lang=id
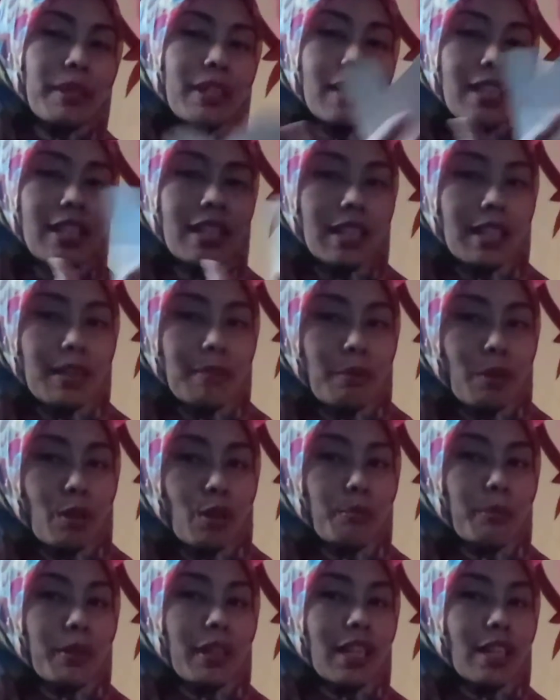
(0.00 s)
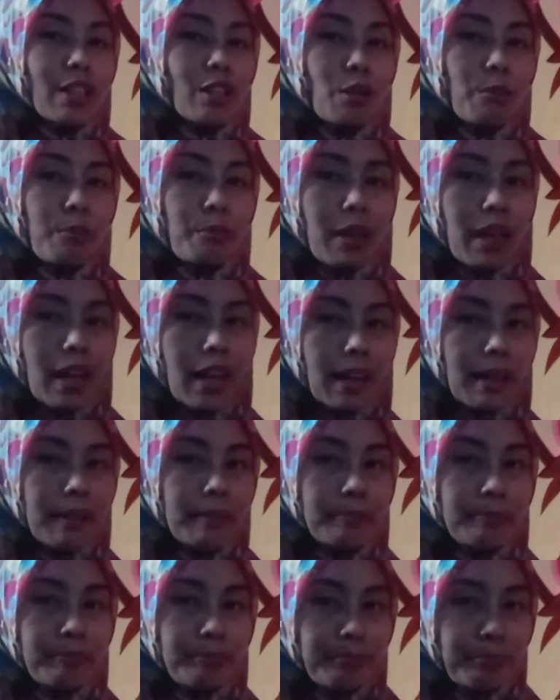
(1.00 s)
ini belum pernah nyoba
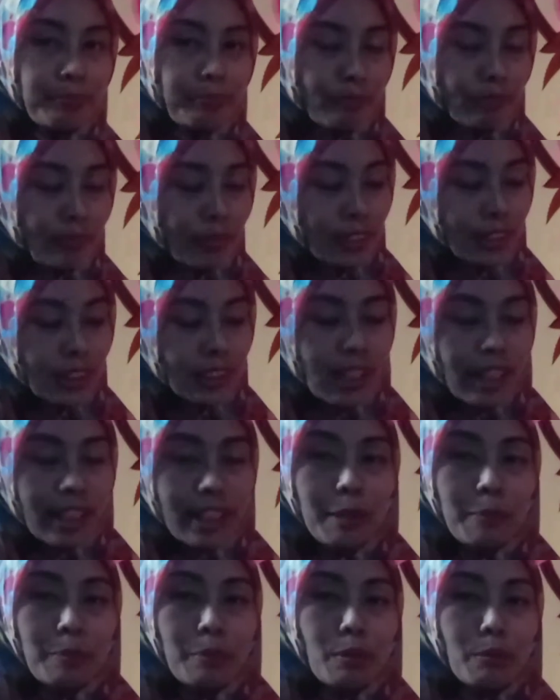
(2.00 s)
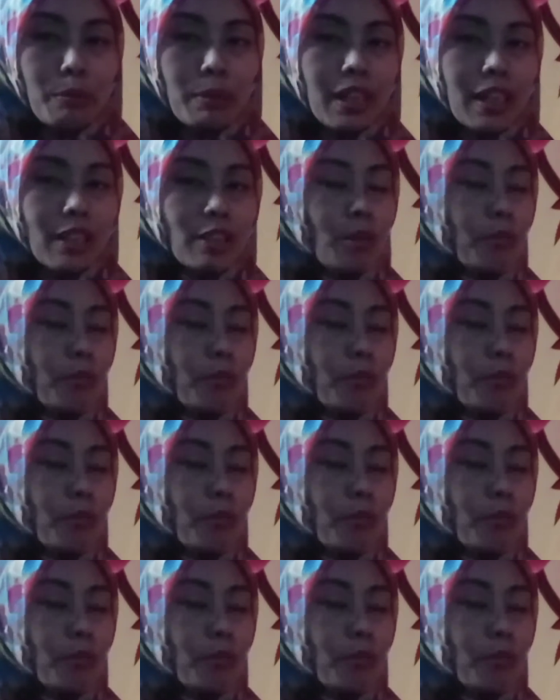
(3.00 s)
yang ini belum pernah